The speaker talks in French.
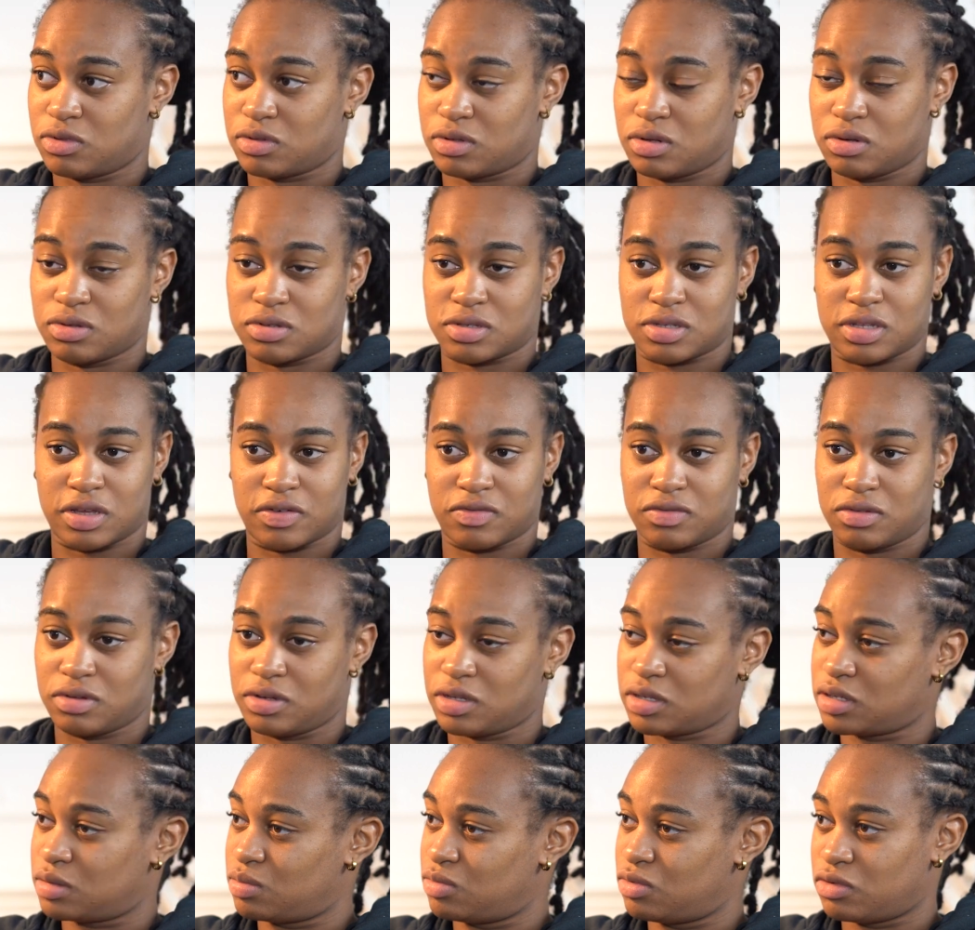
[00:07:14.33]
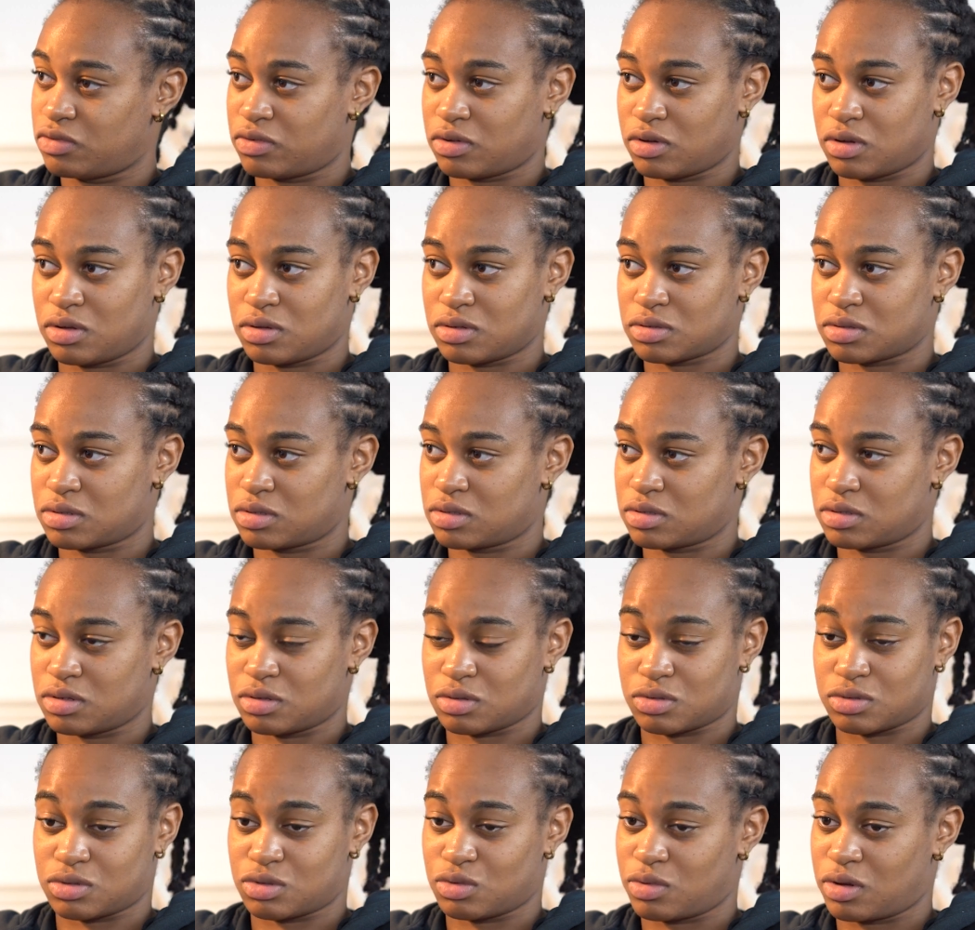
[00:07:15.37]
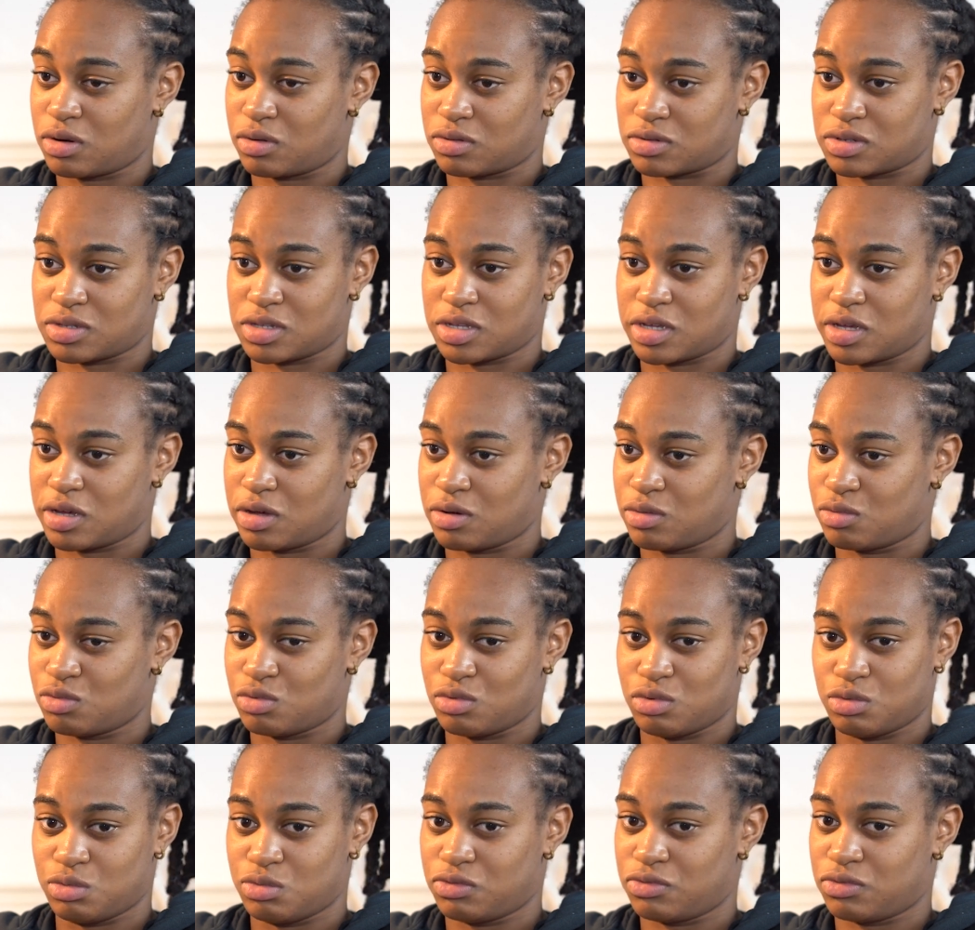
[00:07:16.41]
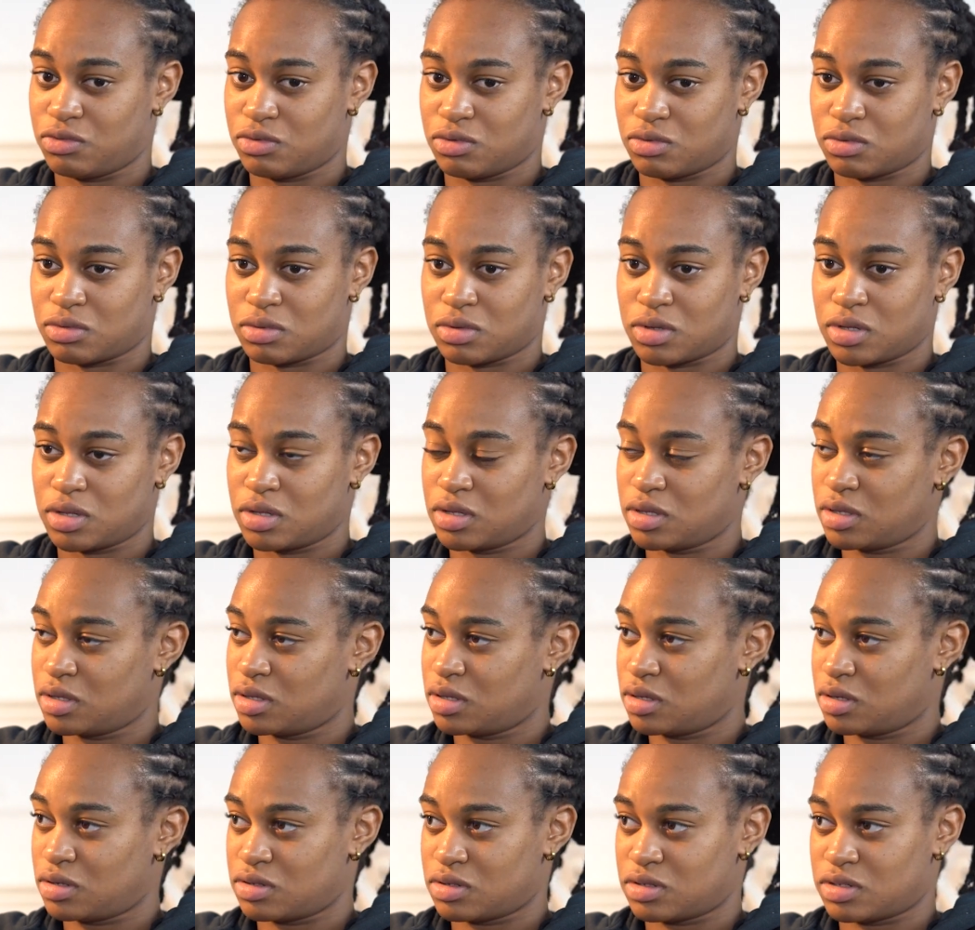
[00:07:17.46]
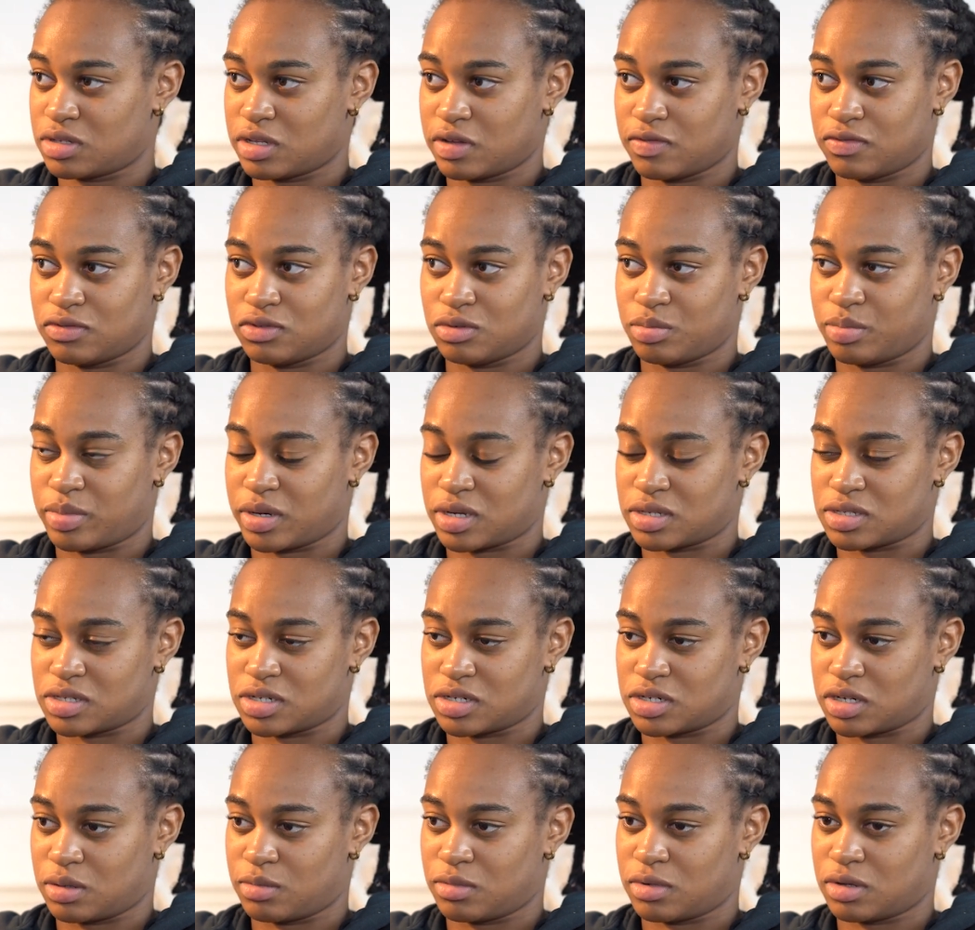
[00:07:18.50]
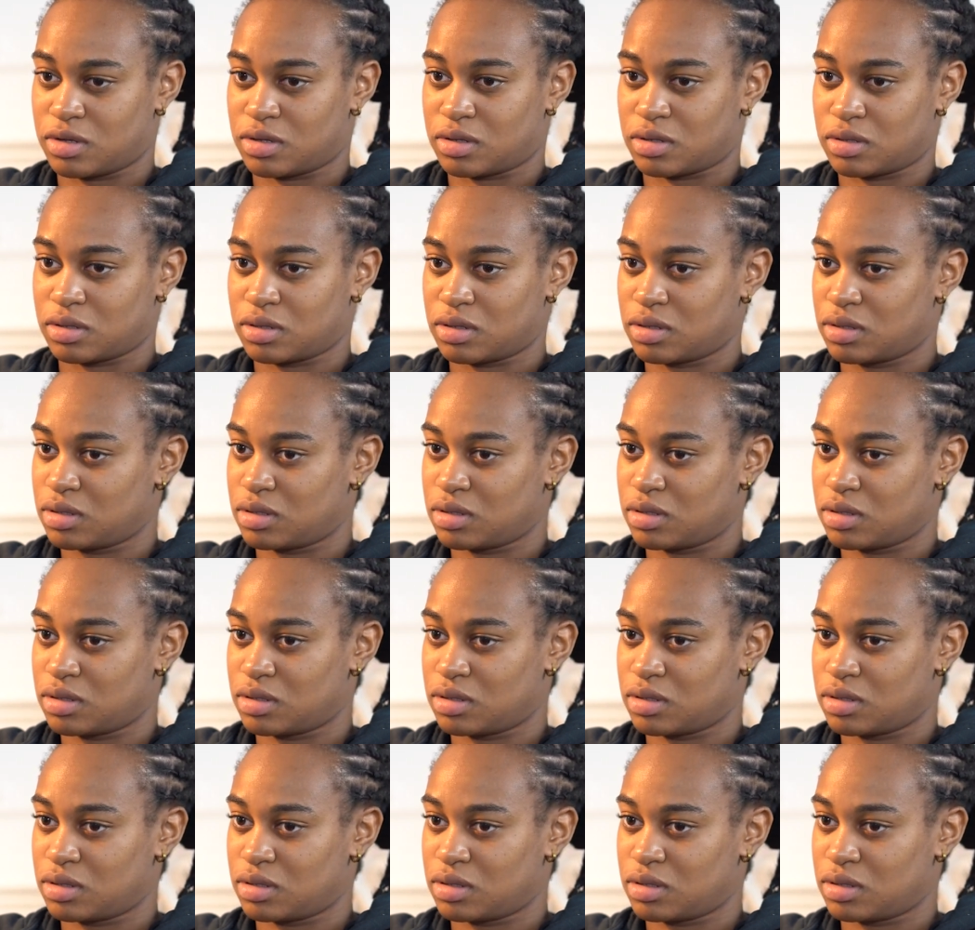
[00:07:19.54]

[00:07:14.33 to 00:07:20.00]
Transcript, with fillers: le staff de l'équipe de France, que ce soit l'ancien ou le nouveau, staff du Paris Saint-Germain,